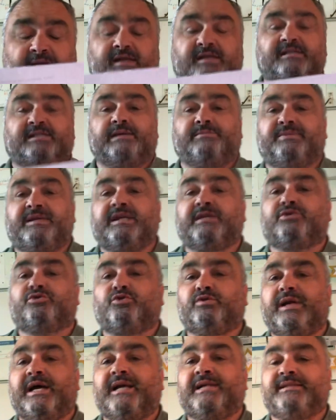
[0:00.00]
C'est
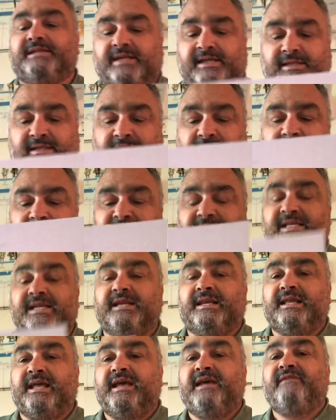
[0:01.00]
bientôt la date, les
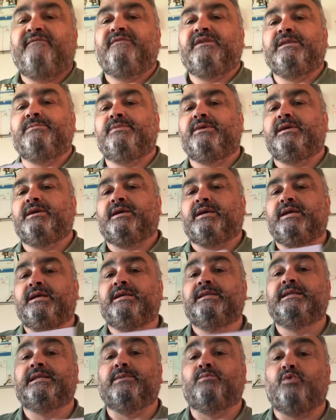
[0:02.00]
élèves
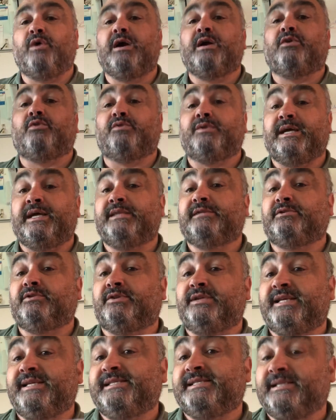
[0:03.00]
libérés, des mois qu'on
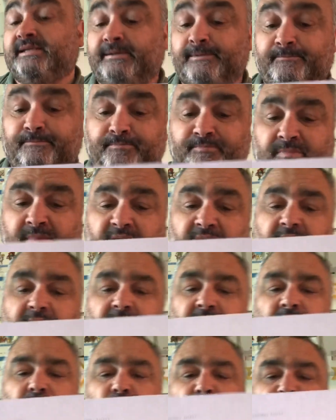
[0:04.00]
attendait ça. On